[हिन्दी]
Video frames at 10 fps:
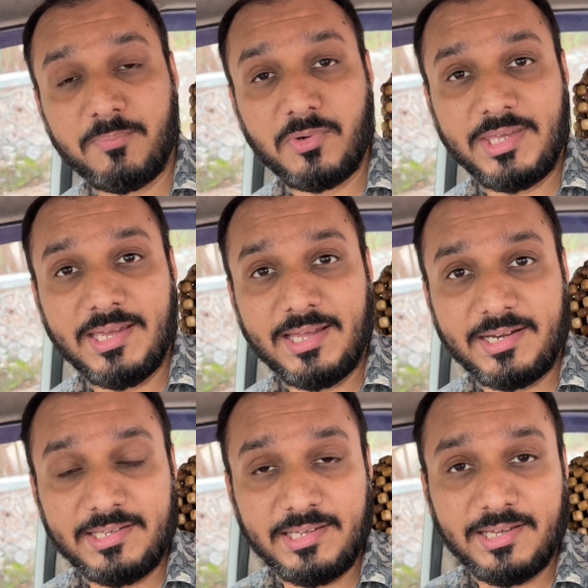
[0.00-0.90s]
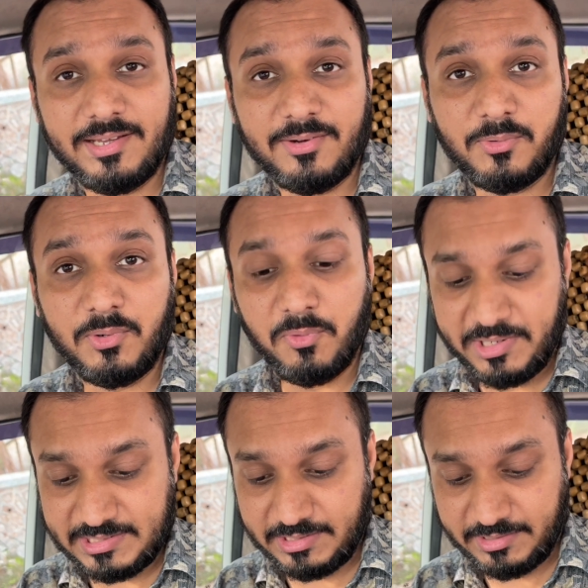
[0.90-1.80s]
बुकिंग आ रही है
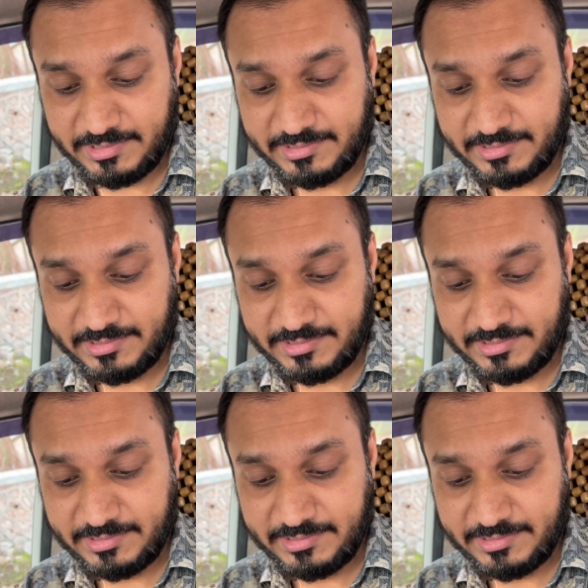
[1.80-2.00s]
उलवे से